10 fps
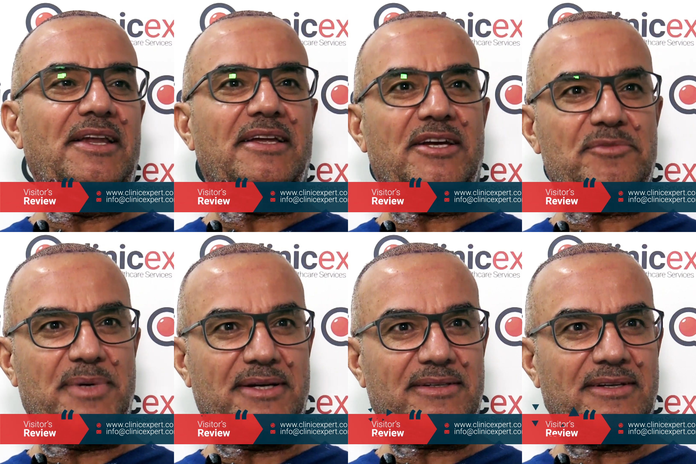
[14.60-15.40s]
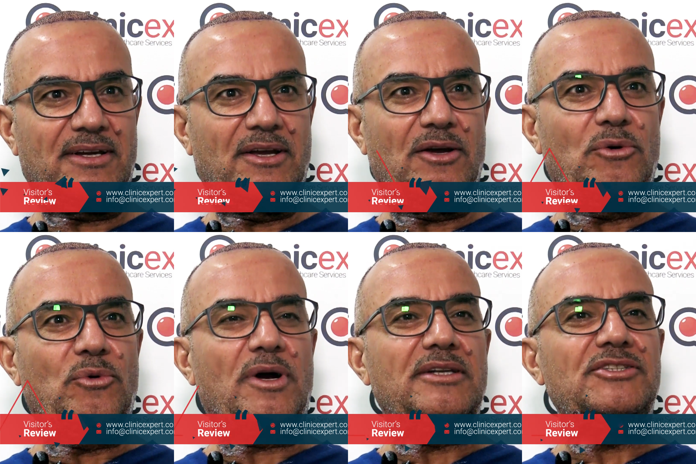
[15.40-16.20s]
كلينيك اكسبيرت
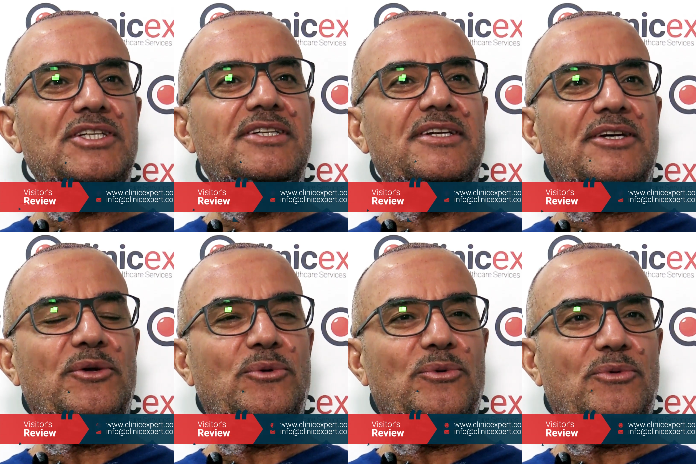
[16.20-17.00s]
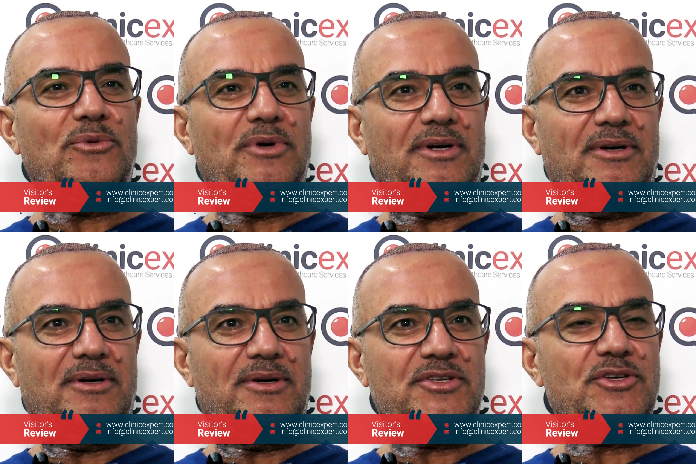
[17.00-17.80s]
وكان جدا حلو
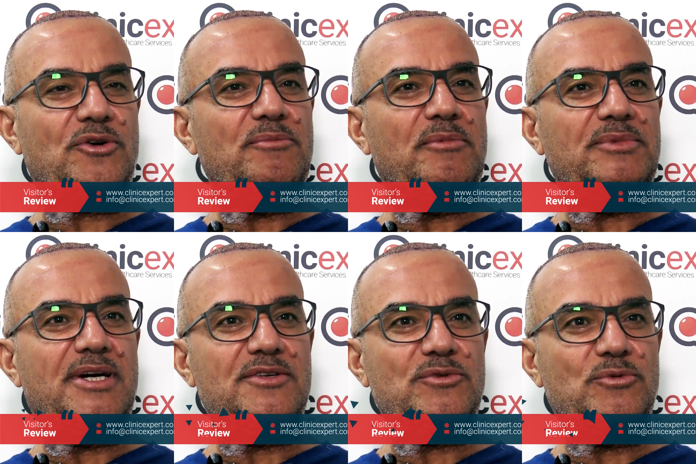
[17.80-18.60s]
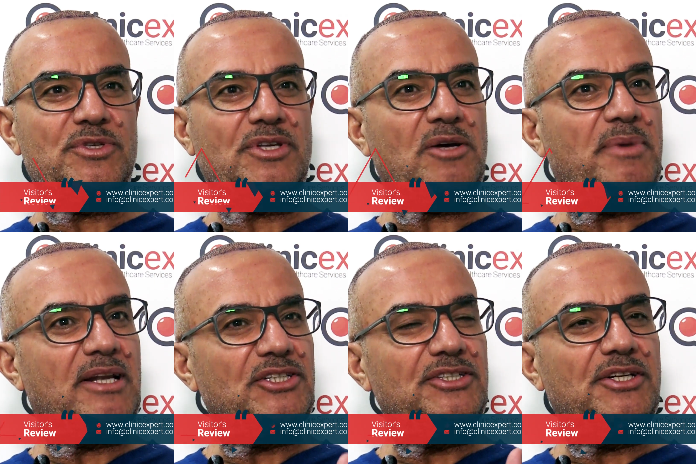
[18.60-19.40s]
سعره ممتاز
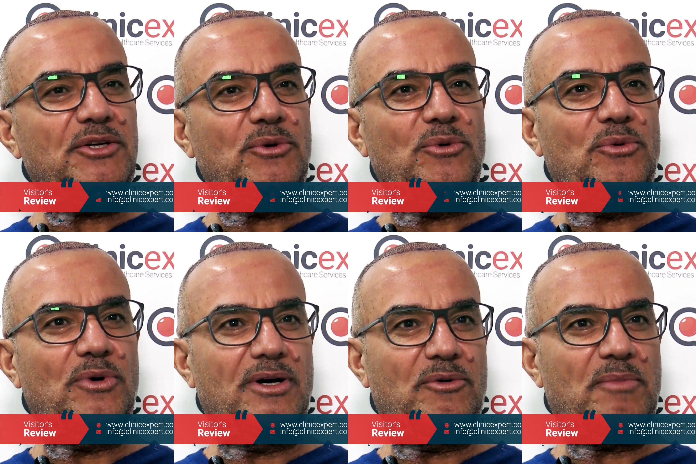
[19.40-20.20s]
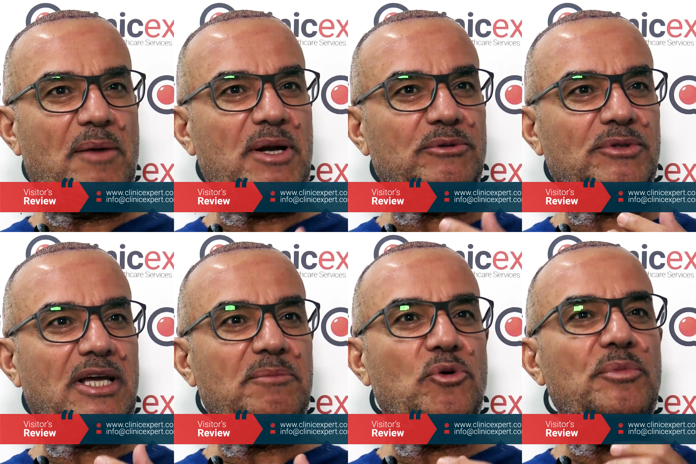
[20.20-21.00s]
واستقبال جدا حلو ومعاملته
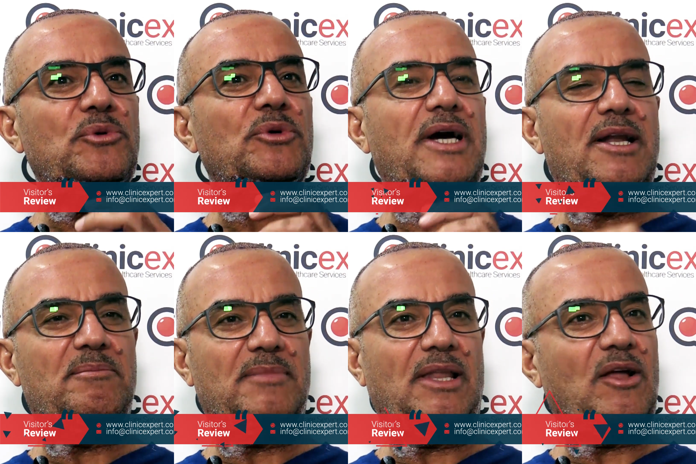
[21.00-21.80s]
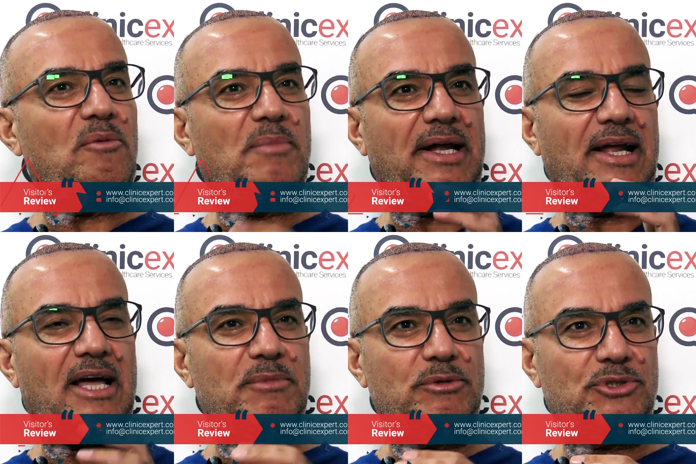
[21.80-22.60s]
طيبة وبدون ألم اللهم لك
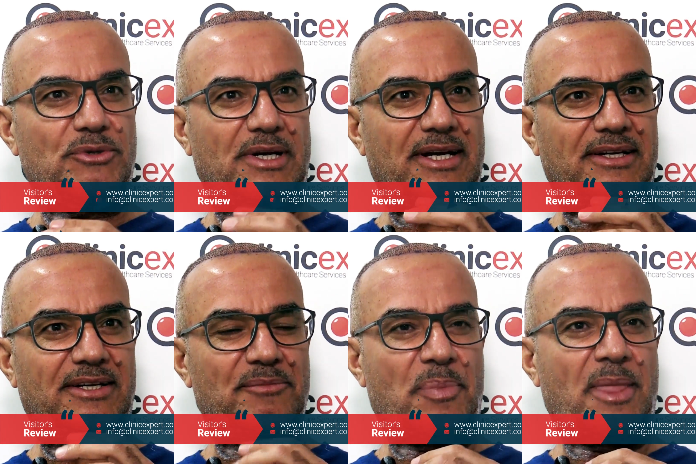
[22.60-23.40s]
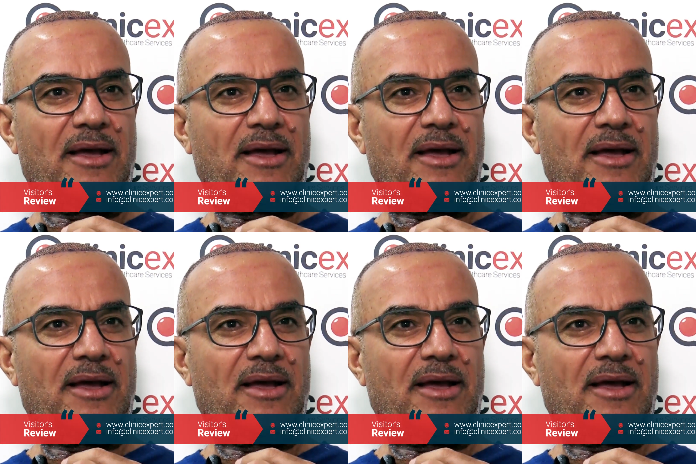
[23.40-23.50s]
الحمد والشكر يعني